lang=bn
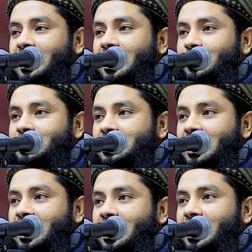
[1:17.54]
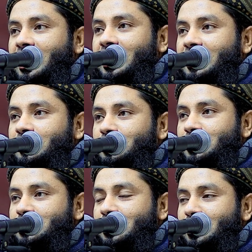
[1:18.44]
এরাও চায়
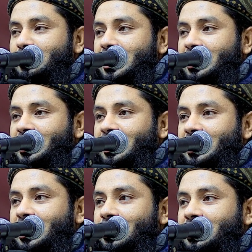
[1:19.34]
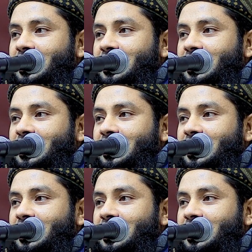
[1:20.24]
মুসলমানদের দেহ